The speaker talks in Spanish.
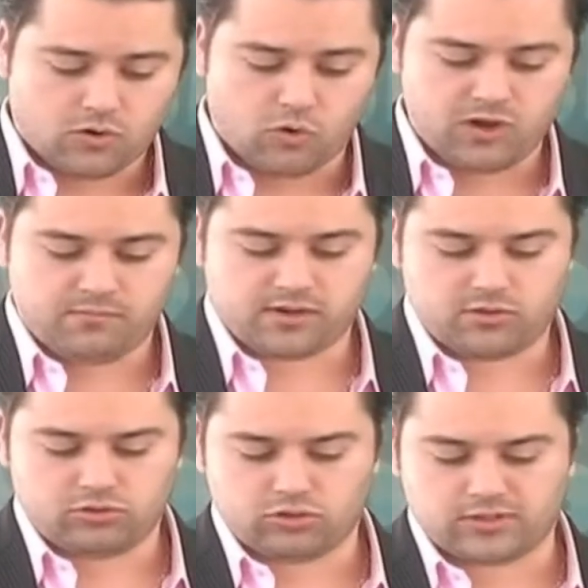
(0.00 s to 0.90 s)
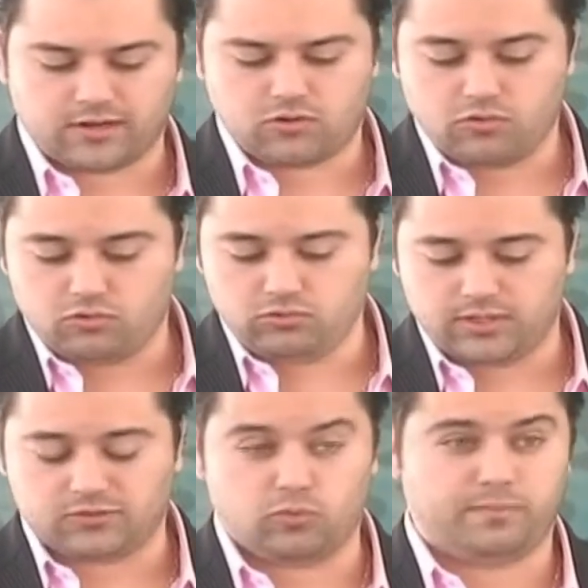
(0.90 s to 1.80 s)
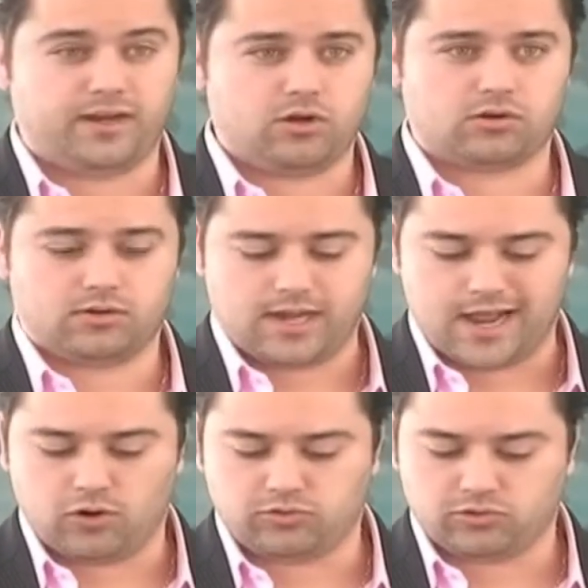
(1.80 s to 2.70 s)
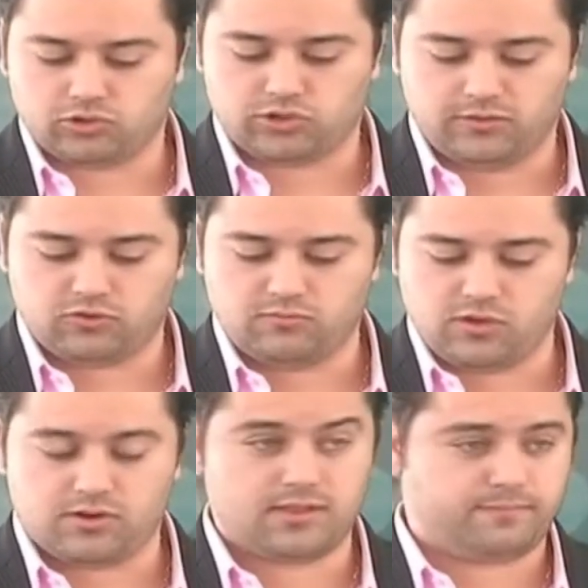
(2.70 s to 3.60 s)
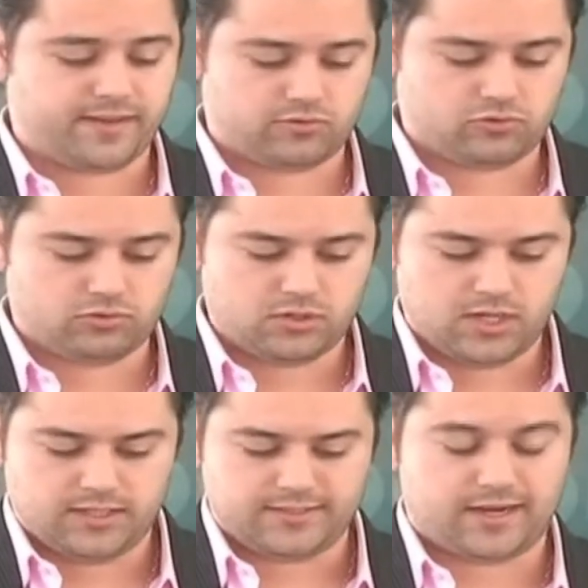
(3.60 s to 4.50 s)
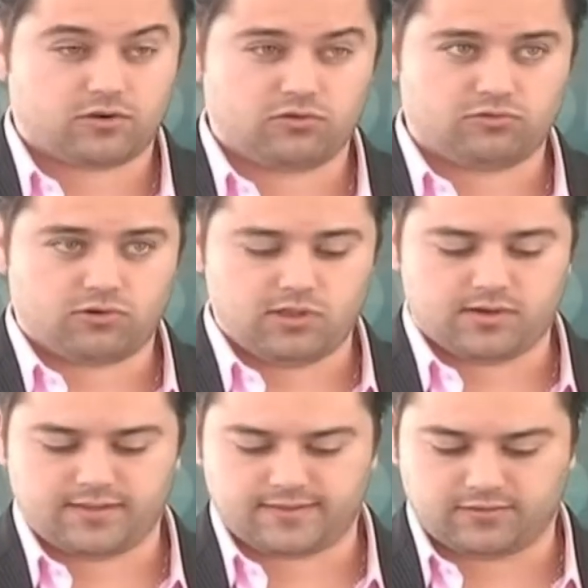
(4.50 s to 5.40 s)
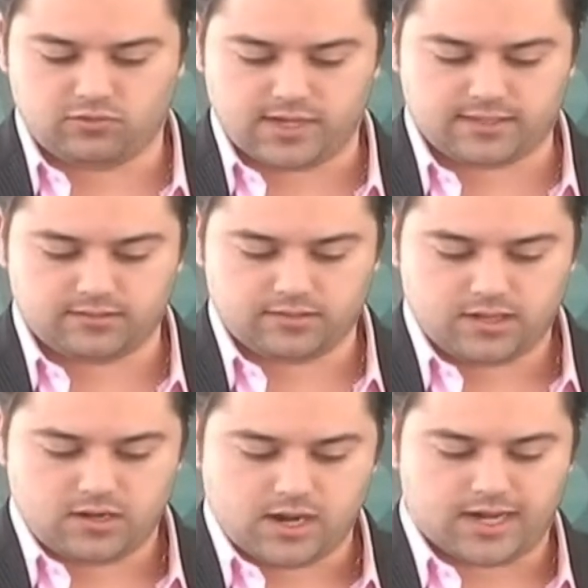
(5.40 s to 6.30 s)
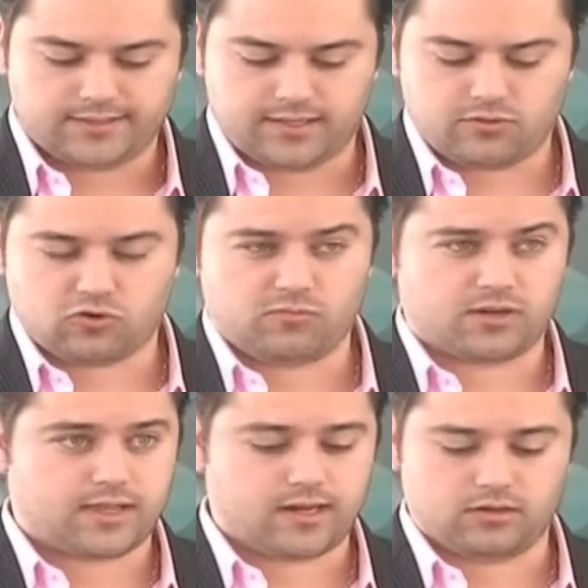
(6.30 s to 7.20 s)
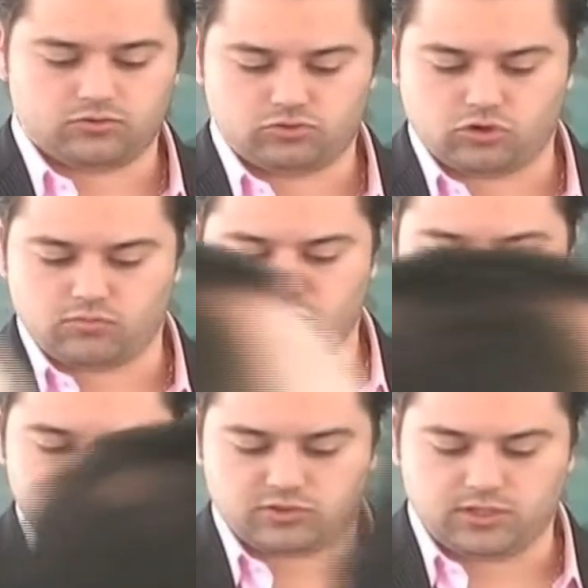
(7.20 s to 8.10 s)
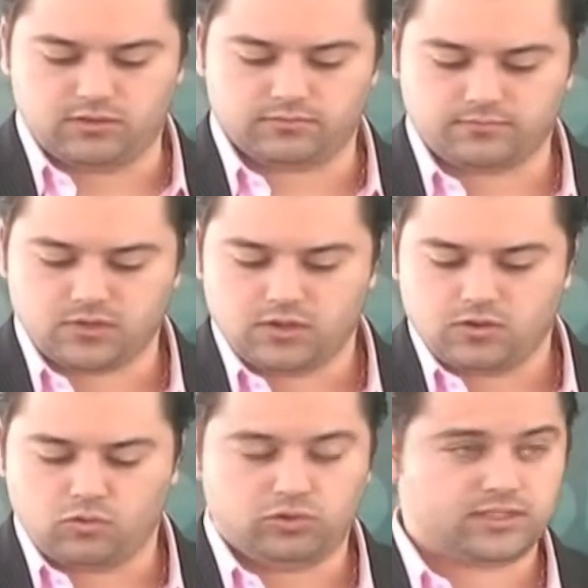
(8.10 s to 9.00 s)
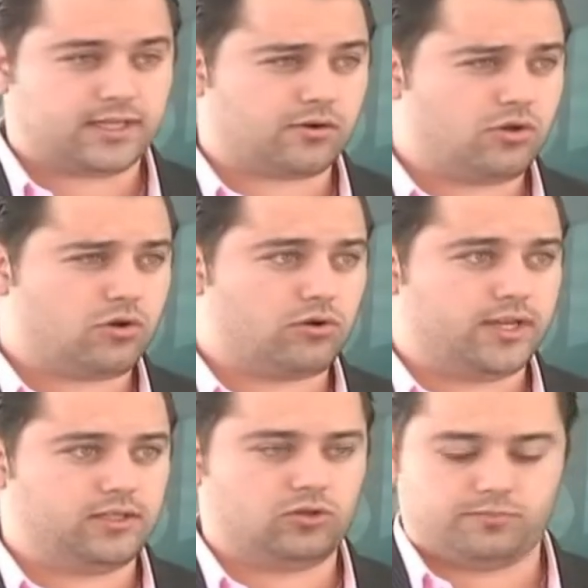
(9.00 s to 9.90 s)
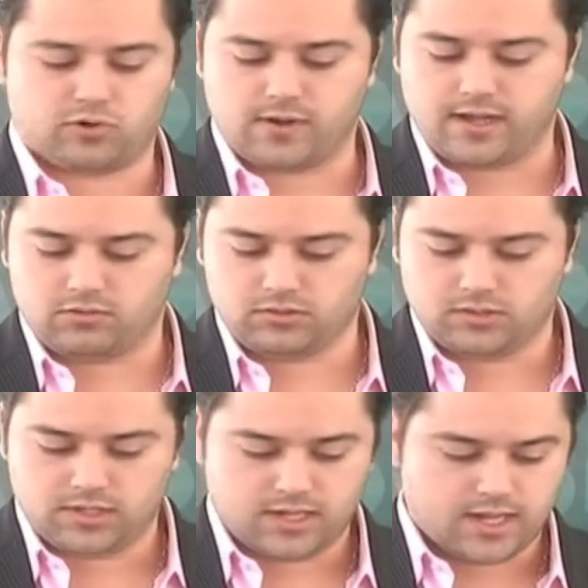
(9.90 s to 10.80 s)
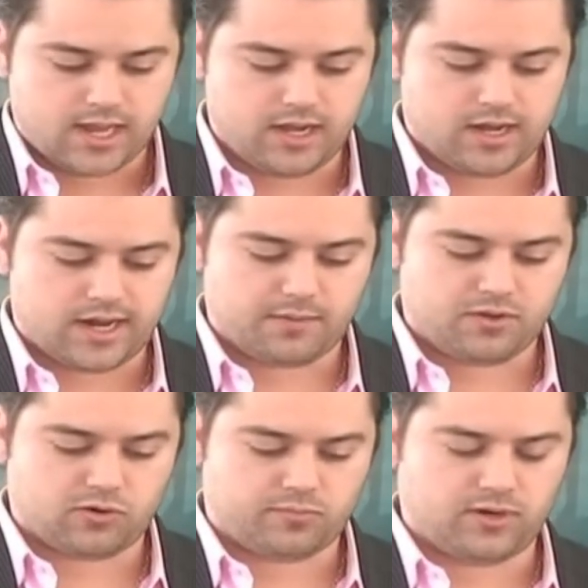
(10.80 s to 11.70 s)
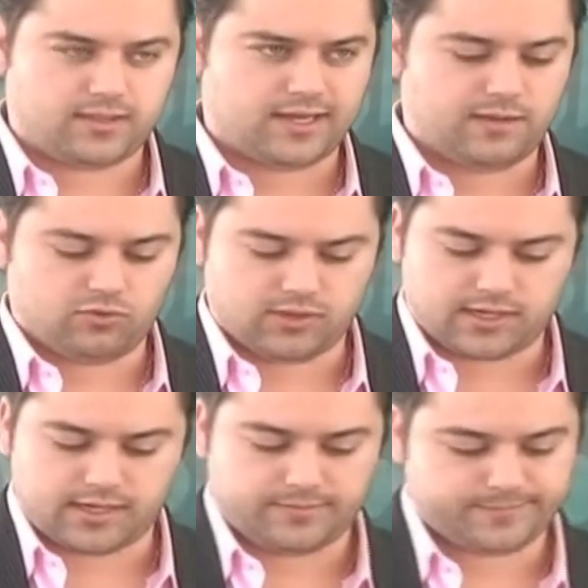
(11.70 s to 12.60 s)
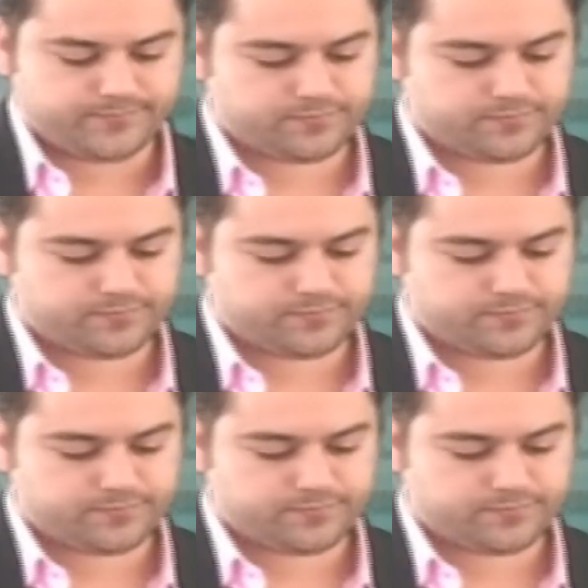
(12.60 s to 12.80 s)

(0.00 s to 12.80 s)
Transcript: Con una inversión total conjunta superior a los 800 millones de pesos, será construido en esta ciudad el centro comercial Son Mole Hermosillo, un desarrollo con éxito probado en el área metropolitana de Monterrey.